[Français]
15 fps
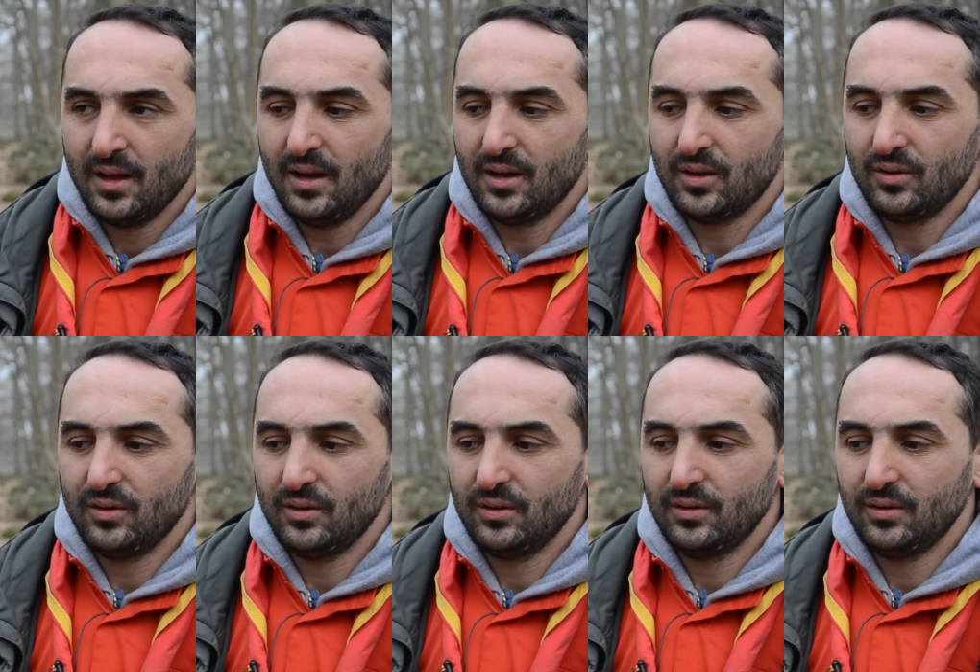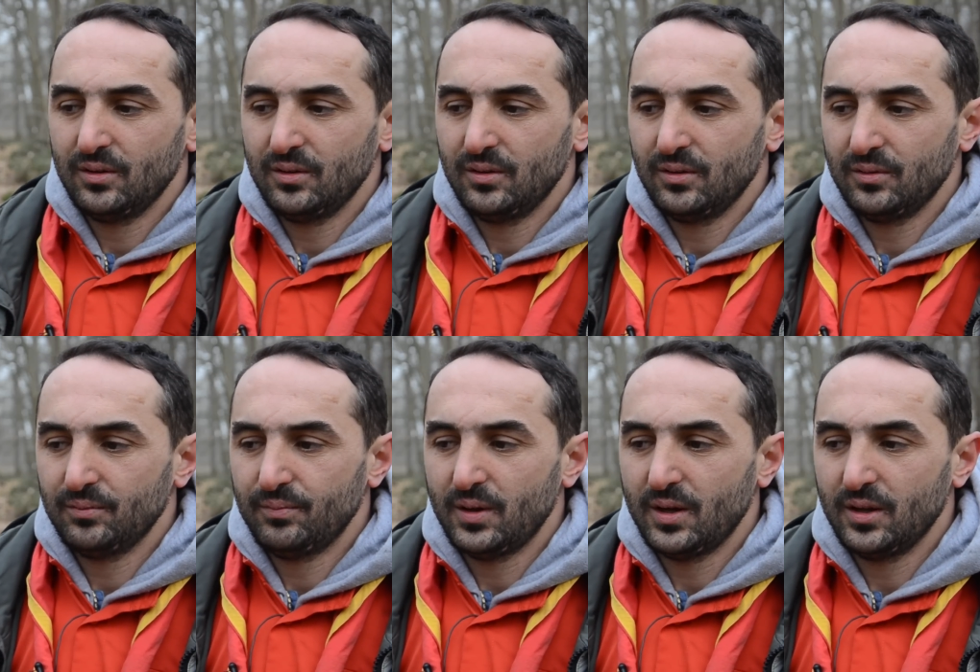Alors,
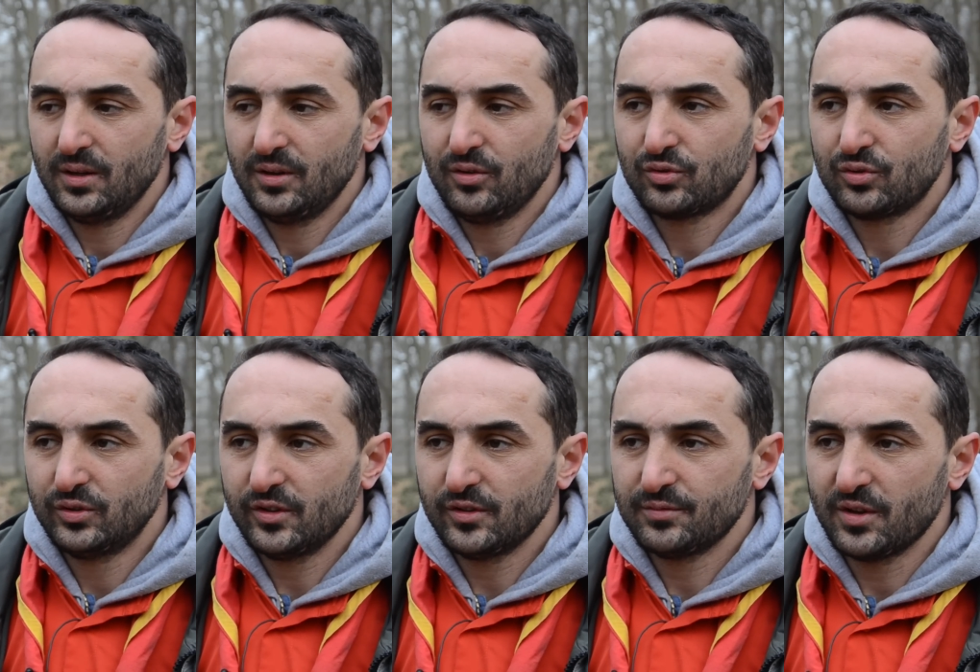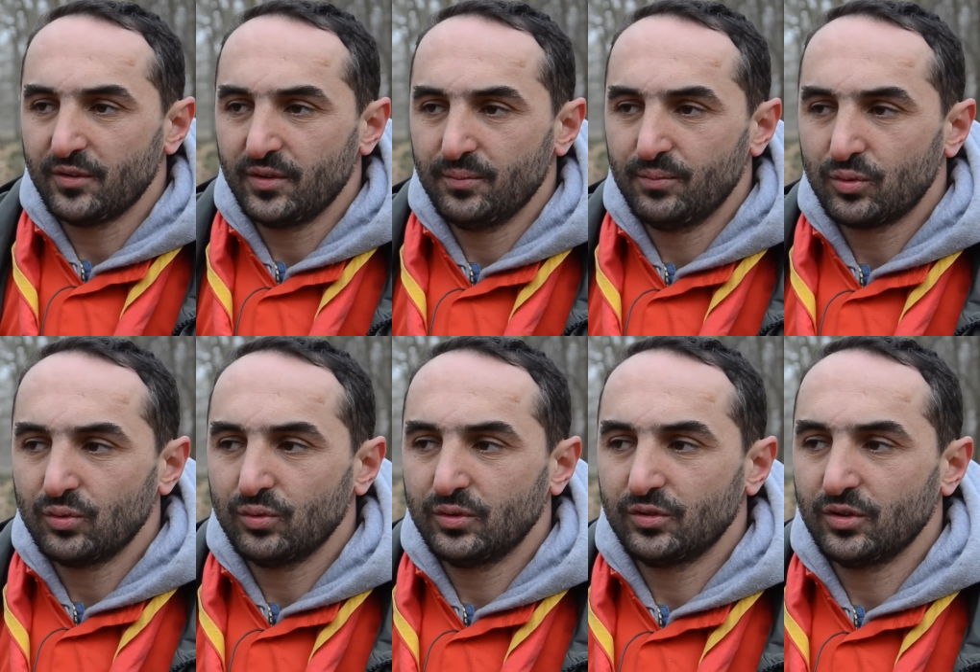ben, le scoutisme, j'avais
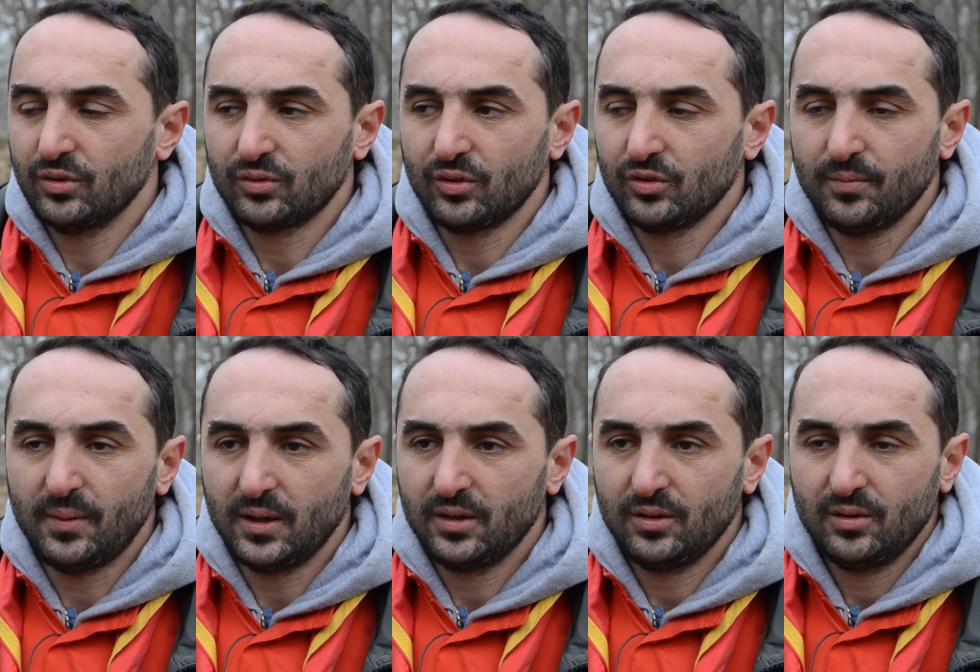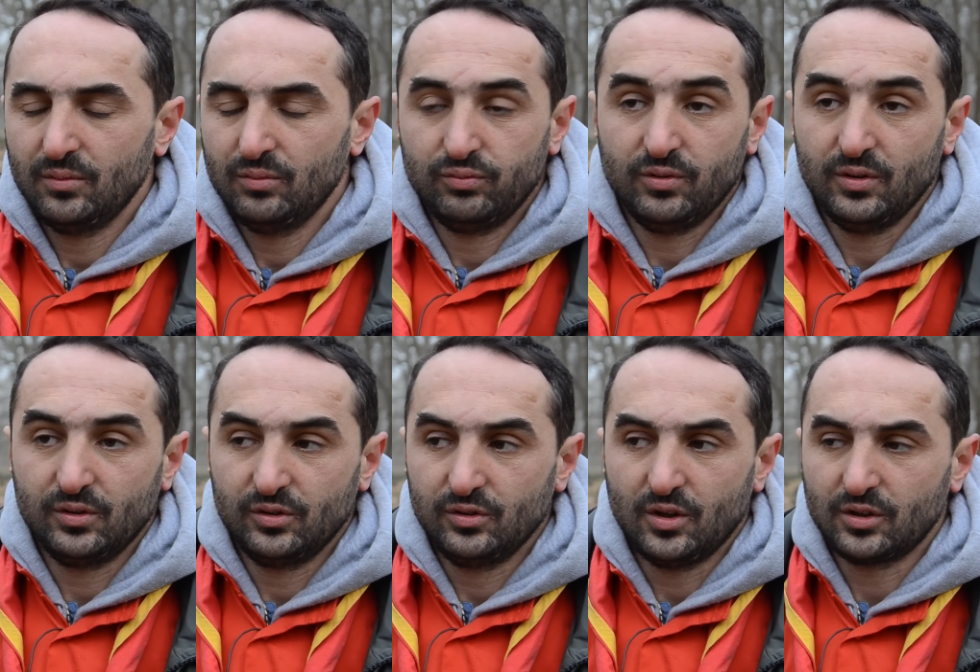beaucoup déjà entendu parler
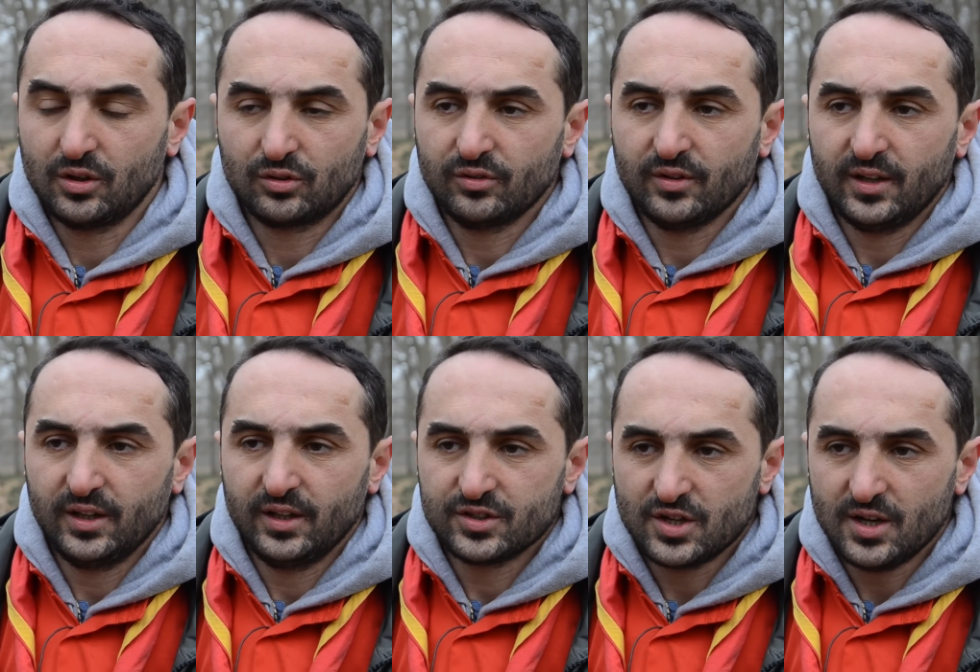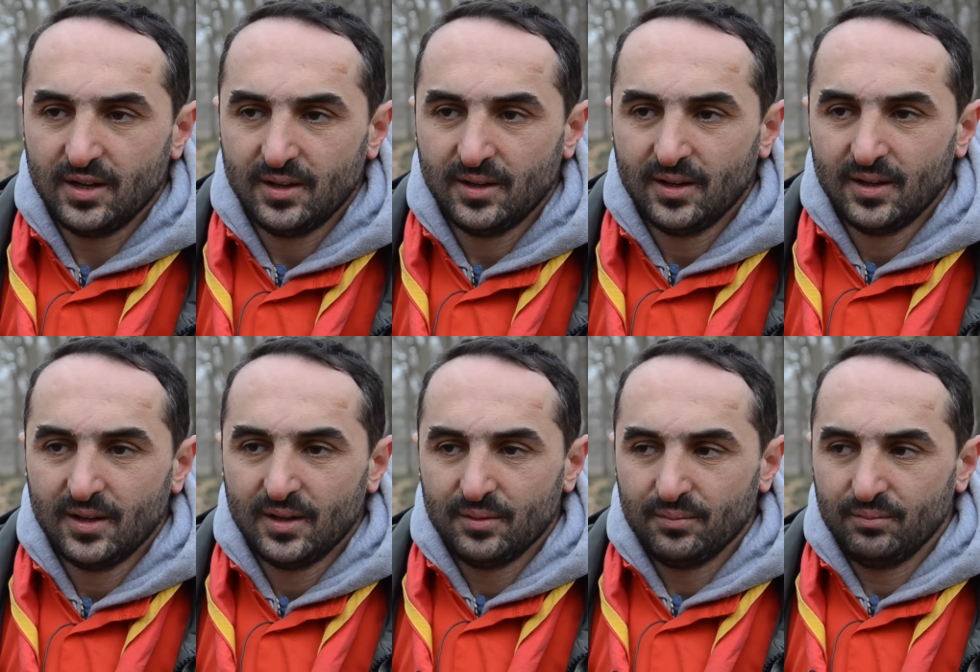il y a quelques années déjà.
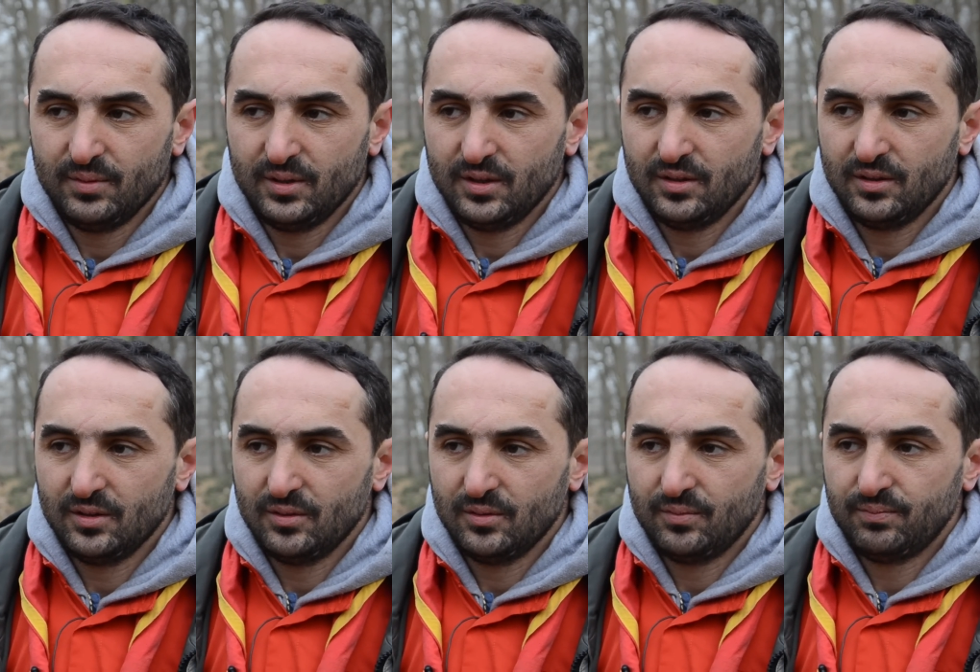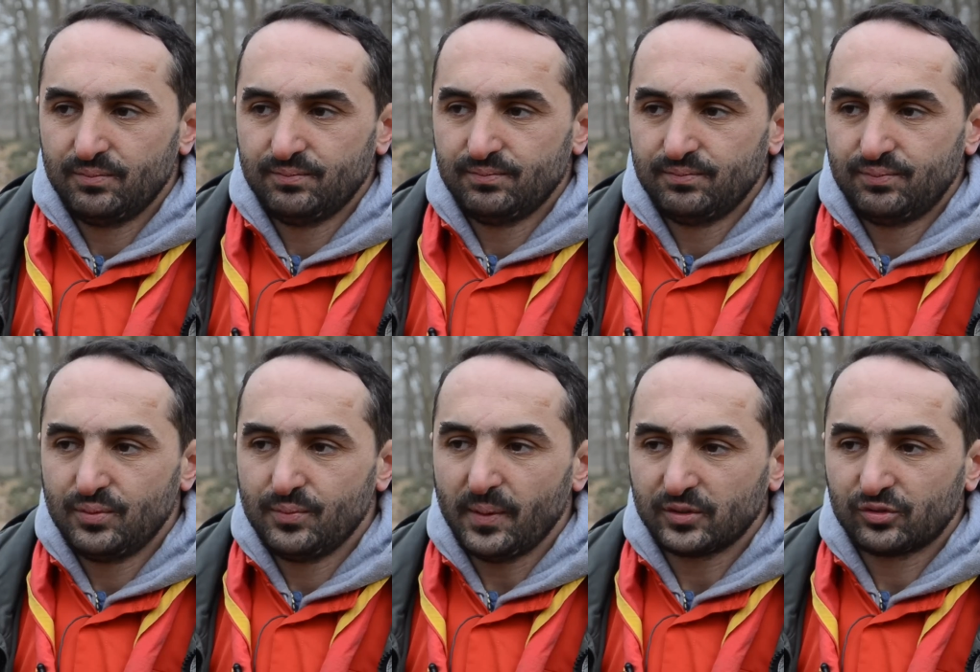Mais euh,
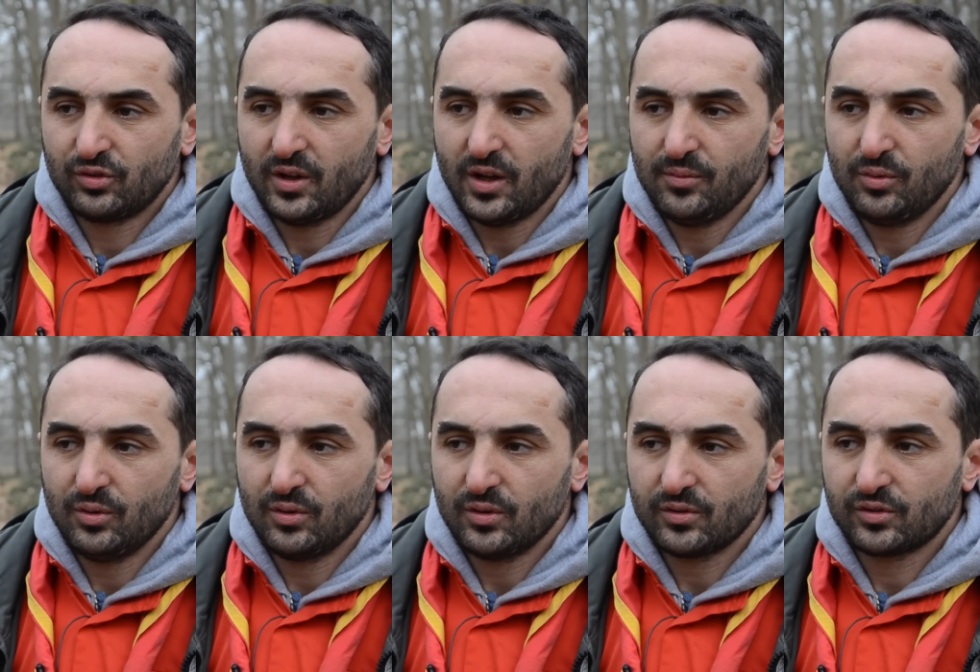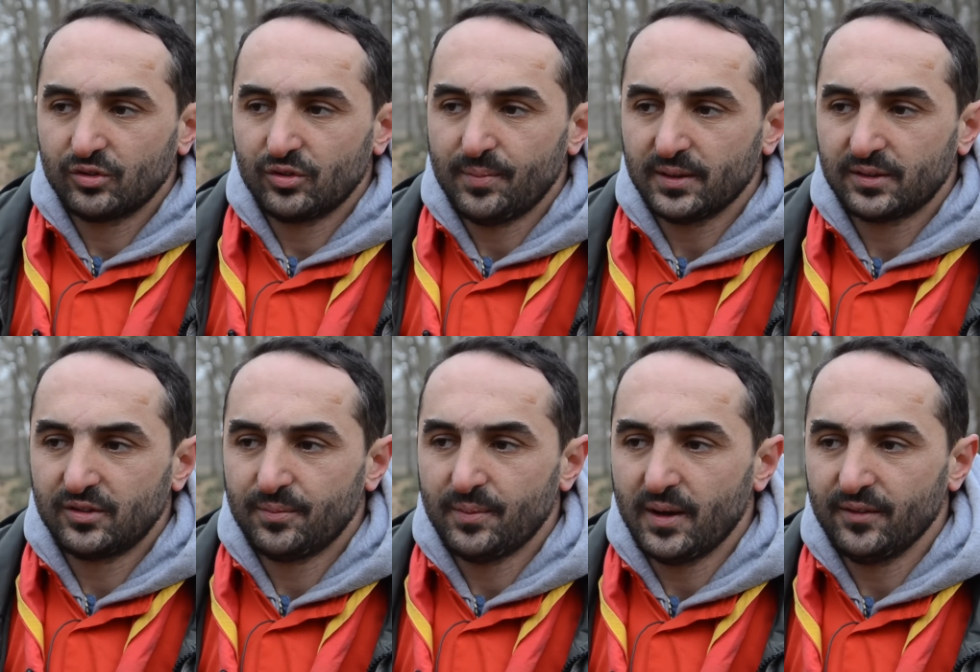plus particulièrement, lorsque j'ai
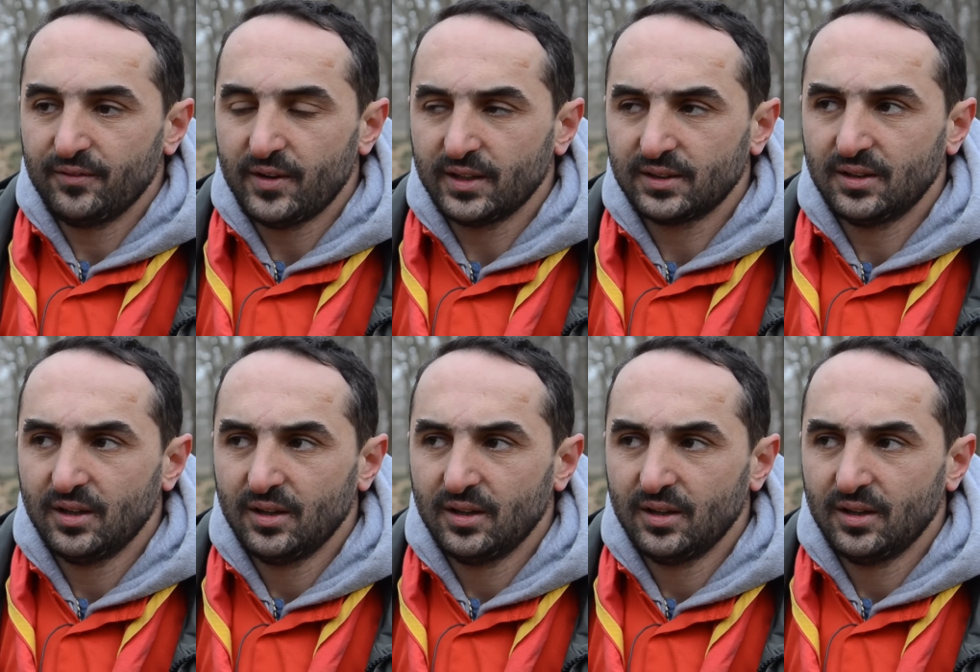participé à un frat,